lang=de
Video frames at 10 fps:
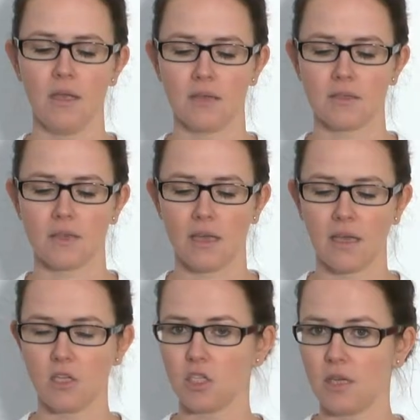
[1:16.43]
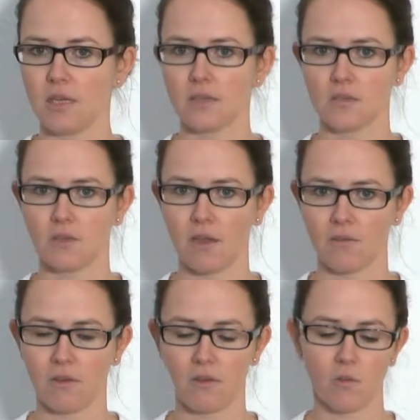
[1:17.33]
Das Gerät steht jetzt zur
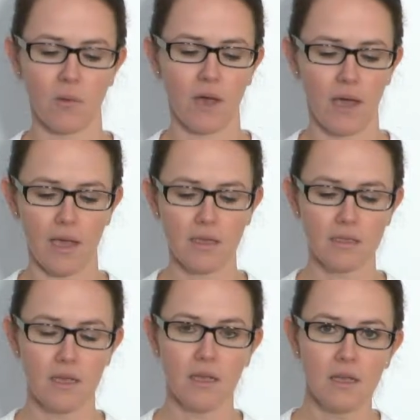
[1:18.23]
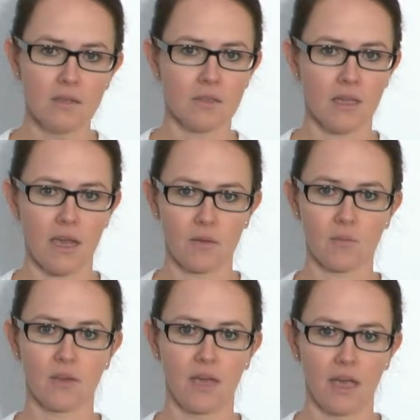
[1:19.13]
Anwendung bereit. Sie
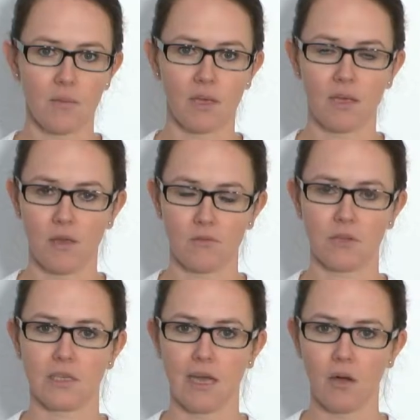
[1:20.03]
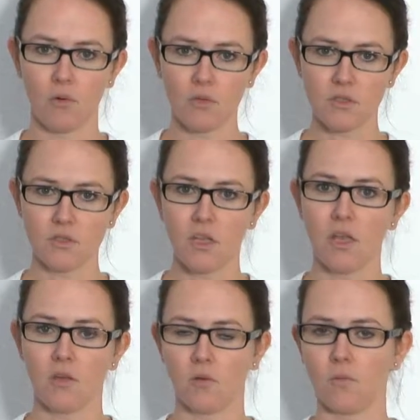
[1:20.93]
atmen einmal kräftig aus
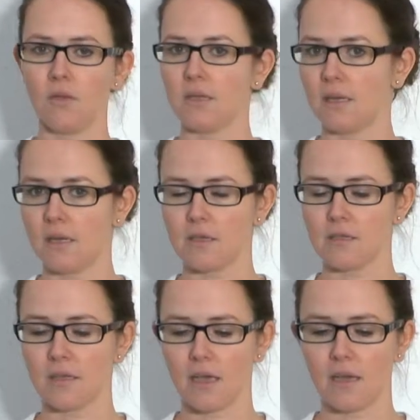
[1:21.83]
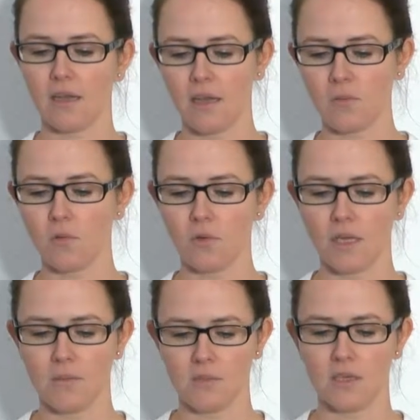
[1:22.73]
und mit der nächsten Einatmung
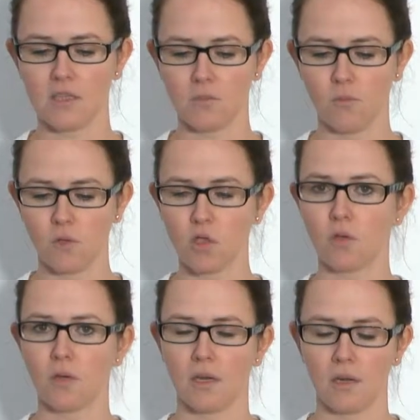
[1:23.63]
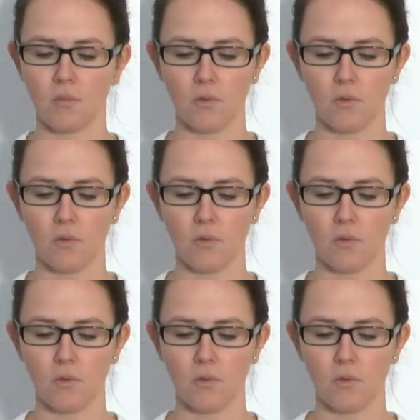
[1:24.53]
nehmen Sie das Mundstück in den